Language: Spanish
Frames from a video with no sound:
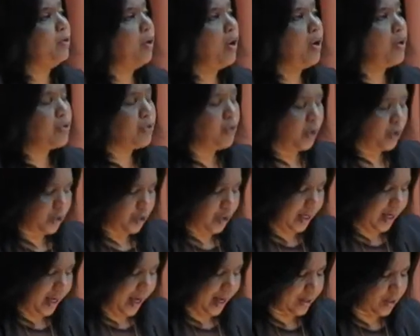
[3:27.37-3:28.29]
todos los
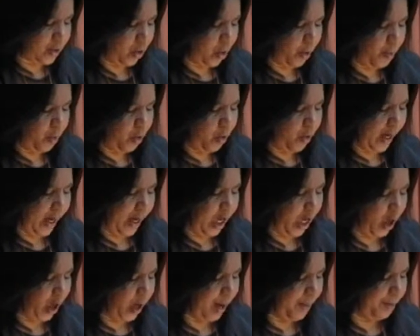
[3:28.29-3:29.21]
días como un
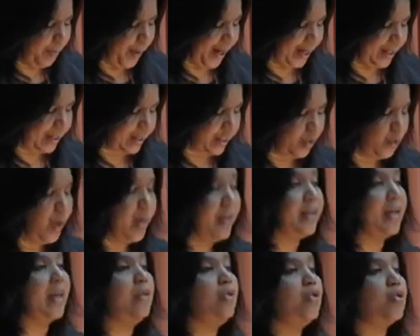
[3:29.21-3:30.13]
eslogan parecido
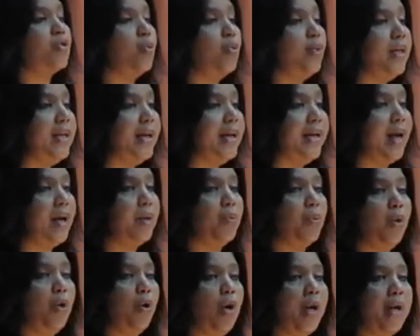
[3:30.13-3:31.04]
al que en su día
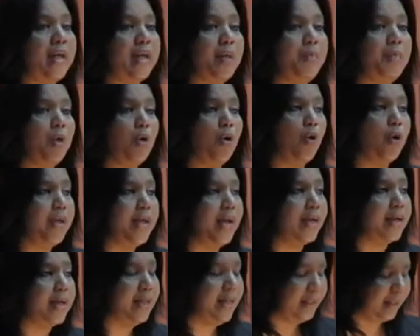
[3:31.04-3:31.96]
enarboló la
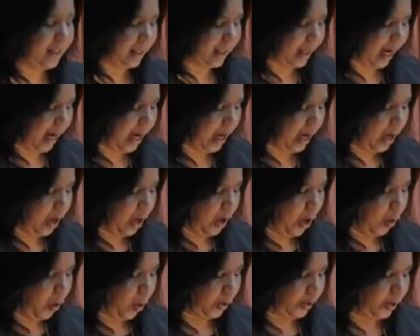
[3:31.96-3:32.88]
criminología crítica,
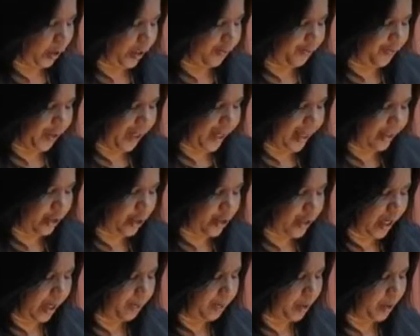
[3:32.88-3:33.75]
cuando refiriéndose al